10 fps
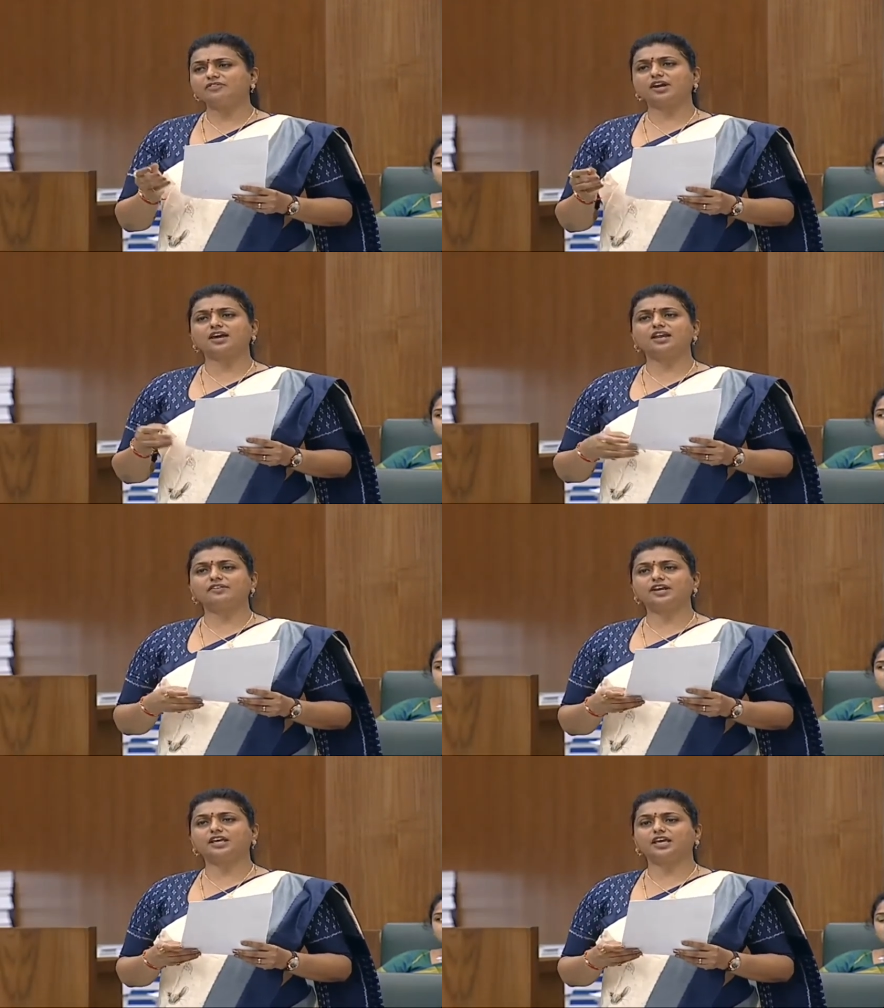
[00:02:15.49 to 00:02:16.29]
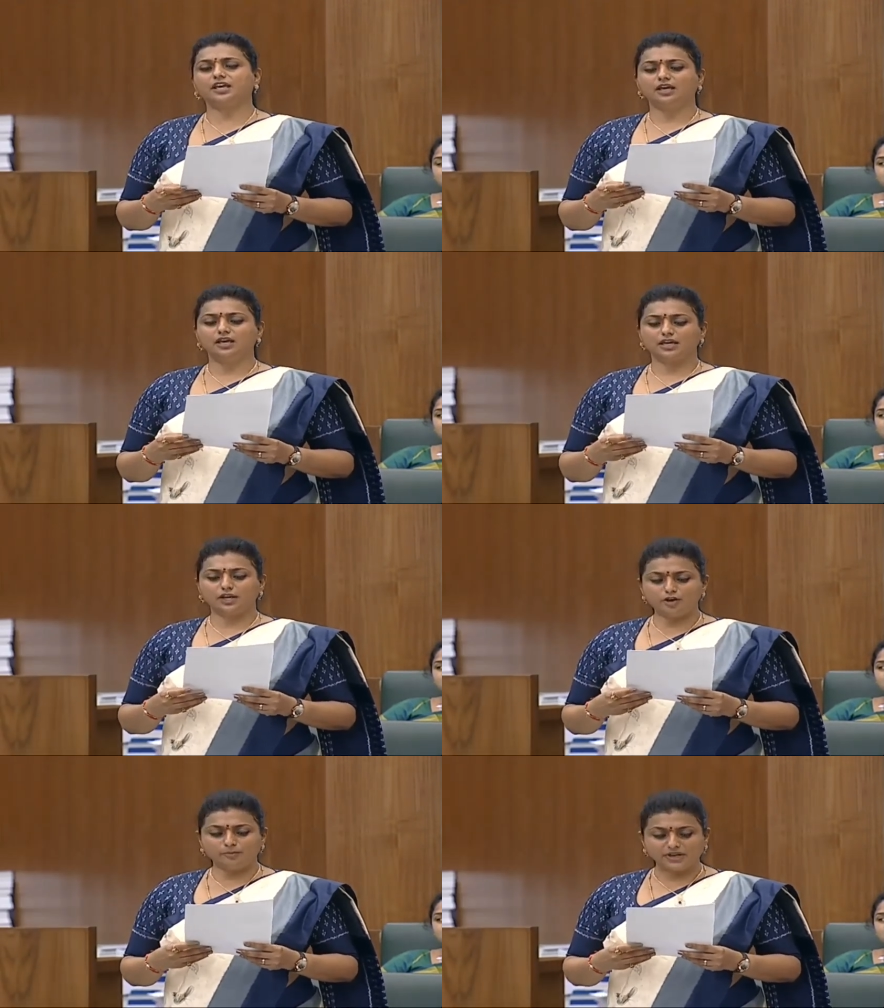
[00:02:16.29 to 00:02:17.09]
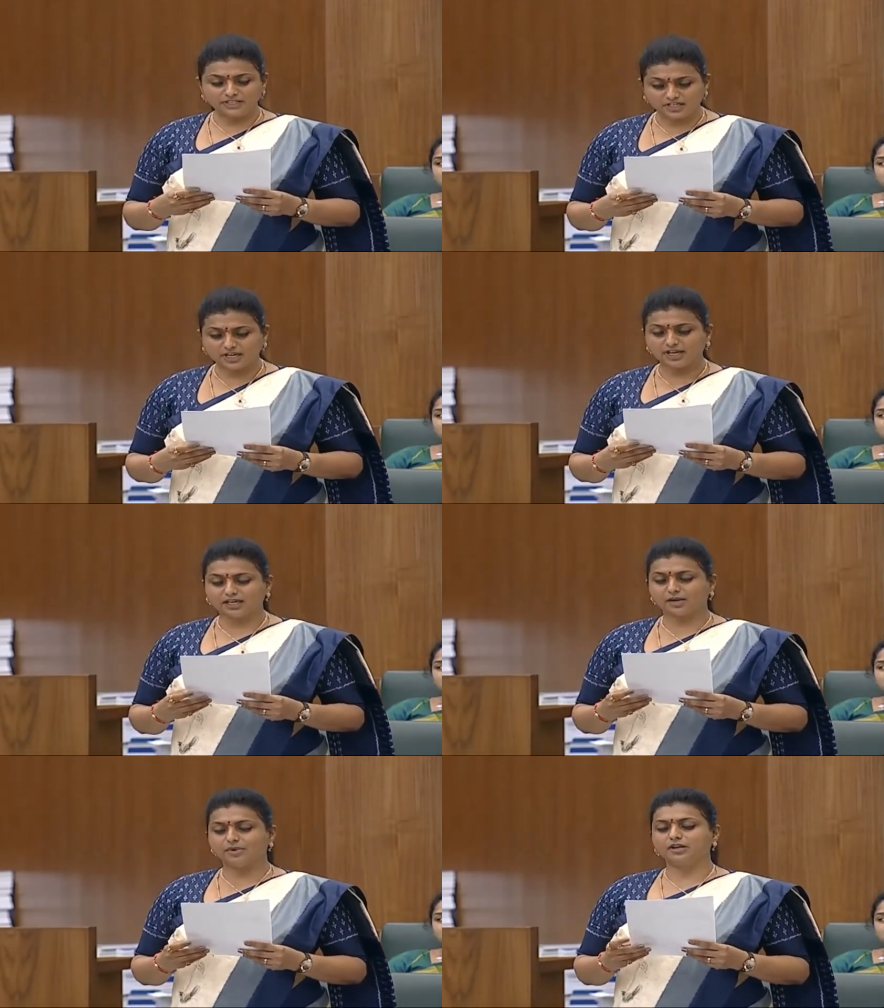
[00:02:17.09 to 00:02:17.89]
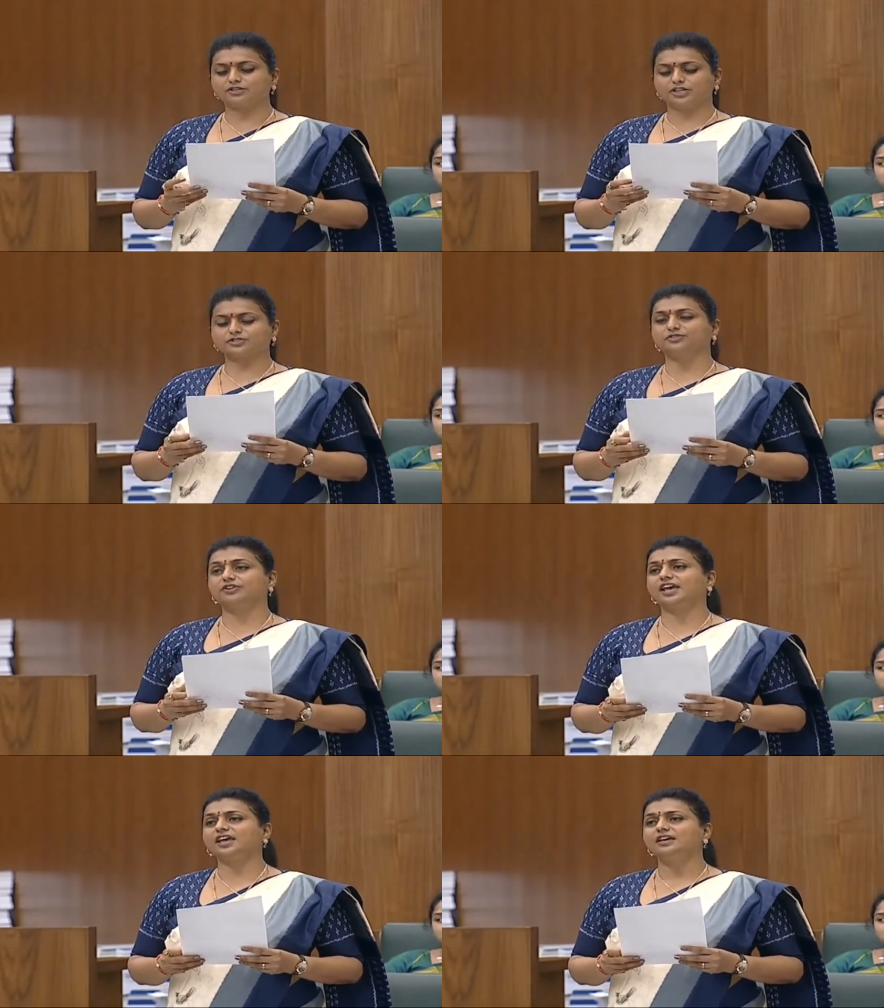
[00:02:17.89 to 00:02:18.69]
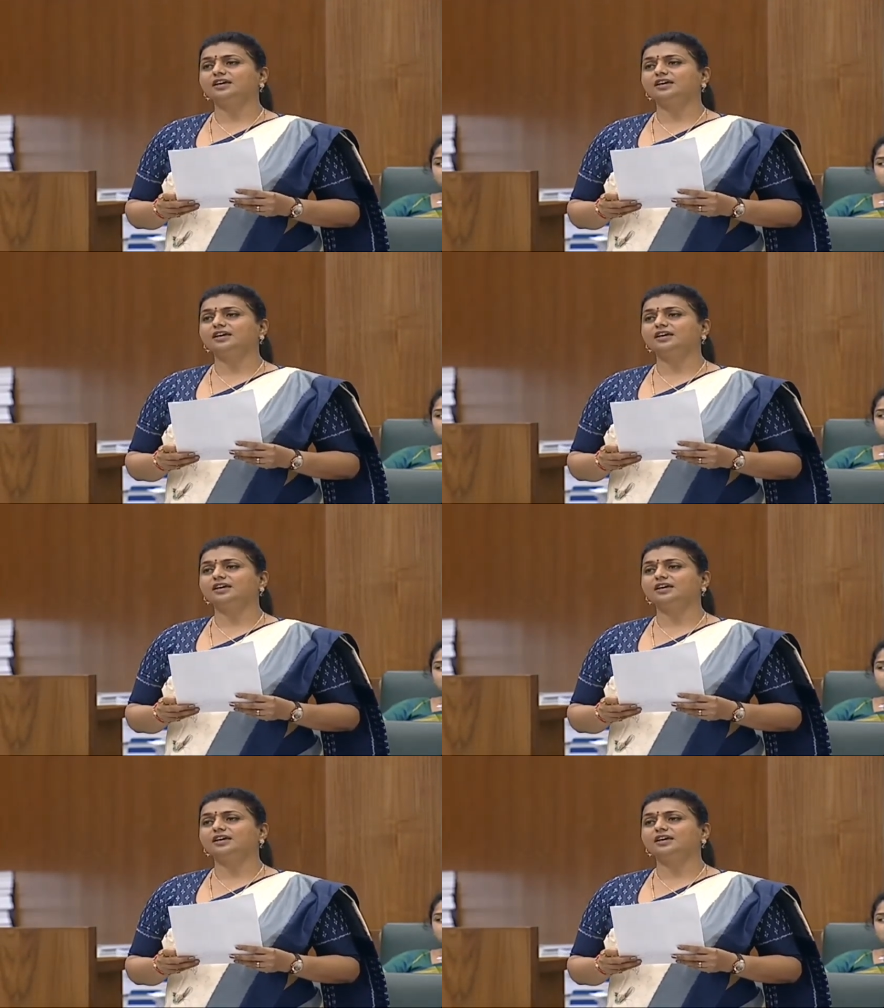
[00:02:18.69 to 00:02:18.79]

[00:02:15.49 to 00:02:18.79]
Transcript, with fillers: వర్గాల వారికి ఎన్నో మంచి కార్యక్రమాలు చేస్తుంటే